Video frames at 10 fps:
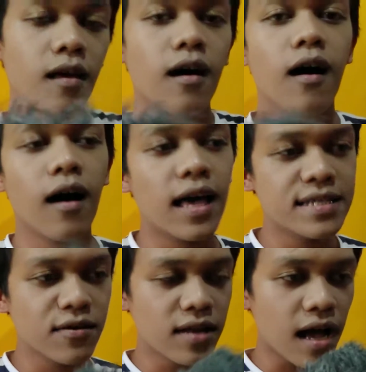Okay,
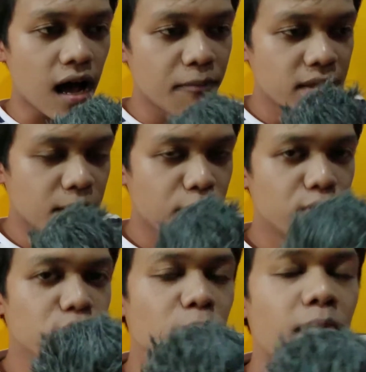so nakakabit na po
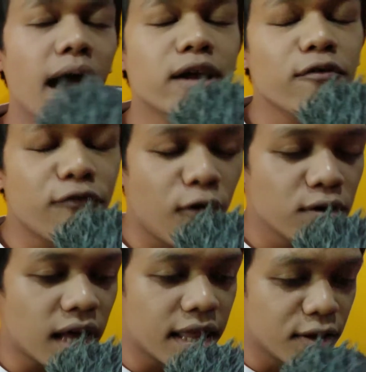yung microphone
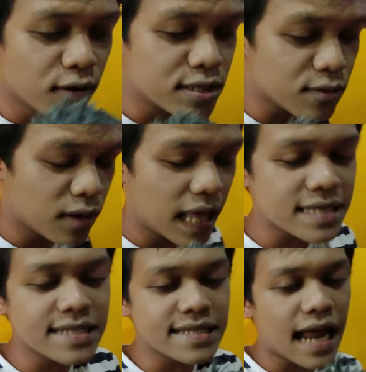ano. So, let's
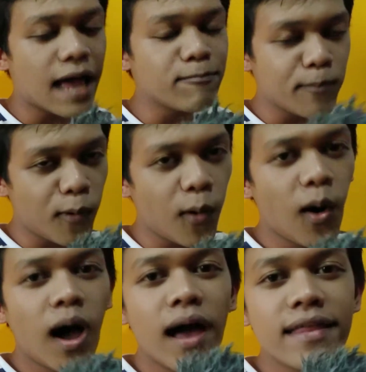try po
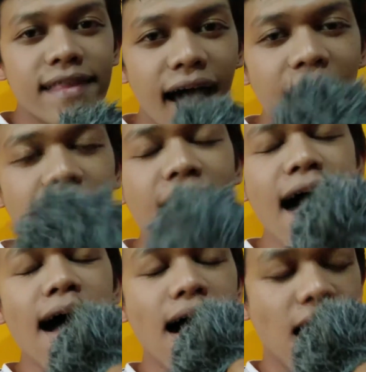na
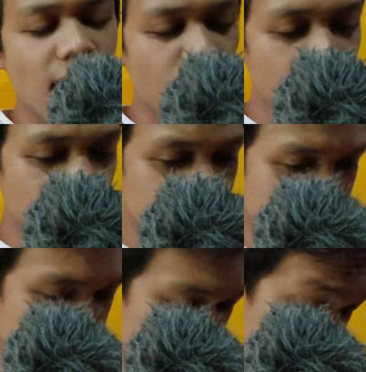
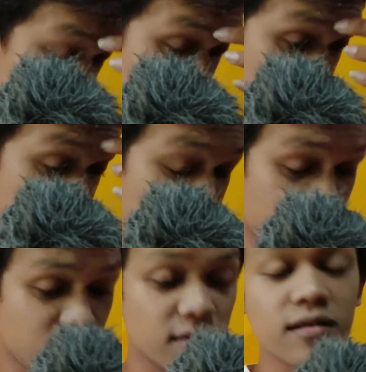um, yung
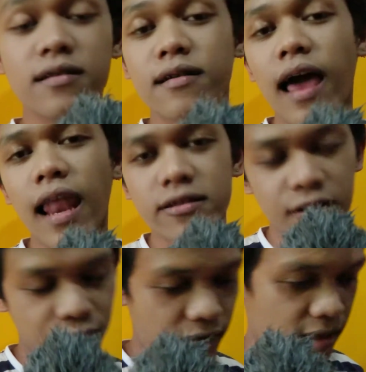electric fan.